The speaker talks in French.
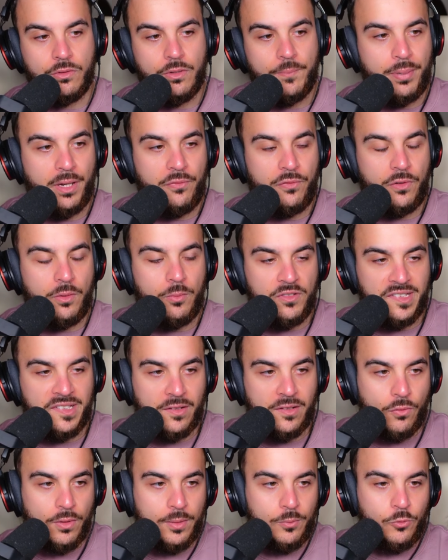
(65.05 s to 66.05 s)
Performance
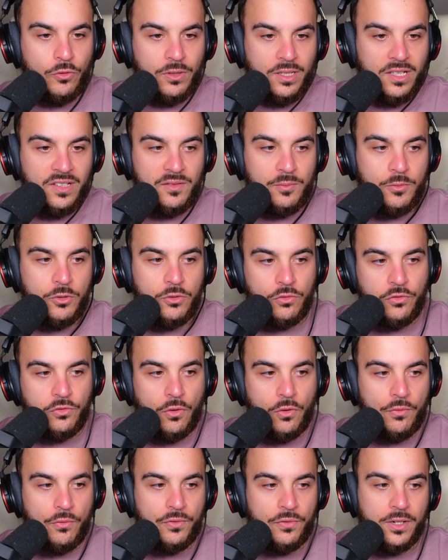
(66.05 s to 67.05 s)
incroyable de 13 minutes
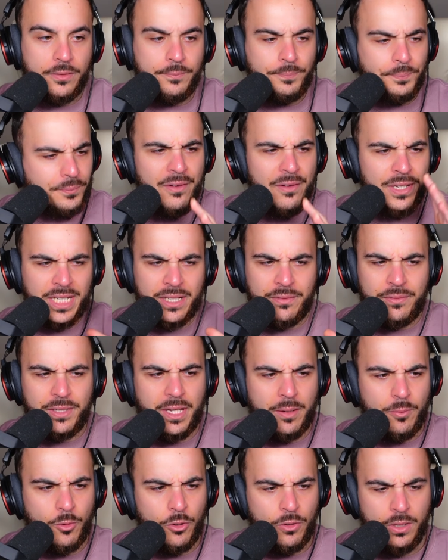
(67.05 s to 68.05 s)
sans frein, avec
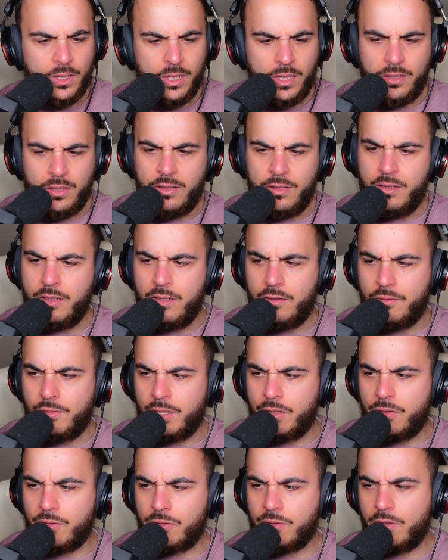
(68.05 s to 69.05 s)
évidemment, euh,
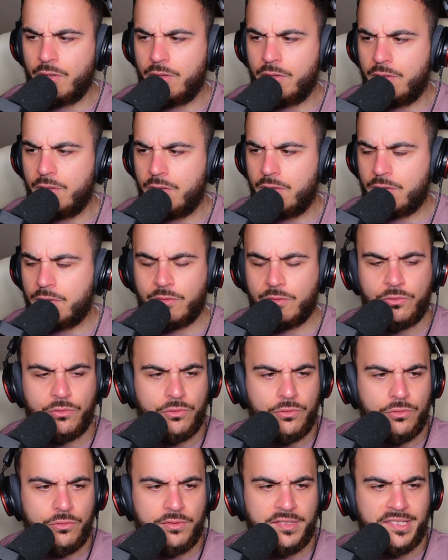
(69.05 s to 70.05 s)
voilà, encore, euh, encore
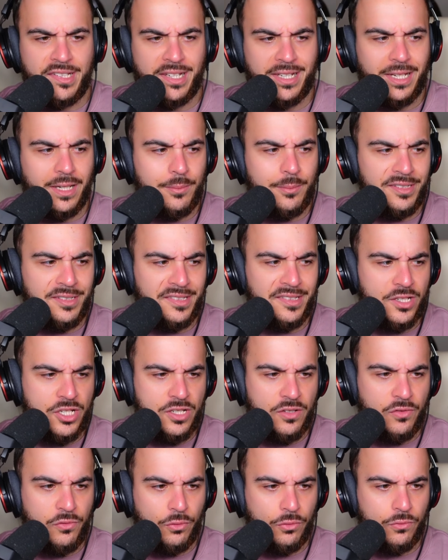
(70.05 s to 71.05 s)
de, sacrés messages
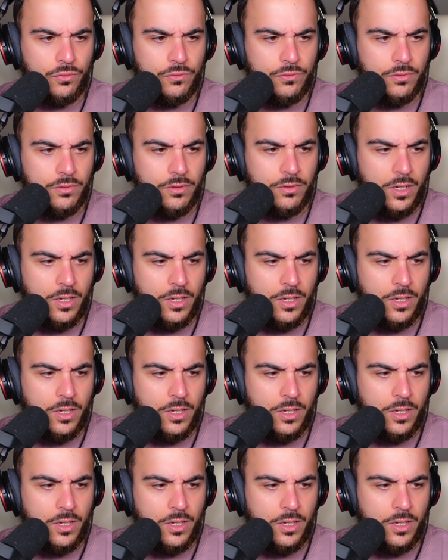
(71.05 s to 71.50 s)
et surtout,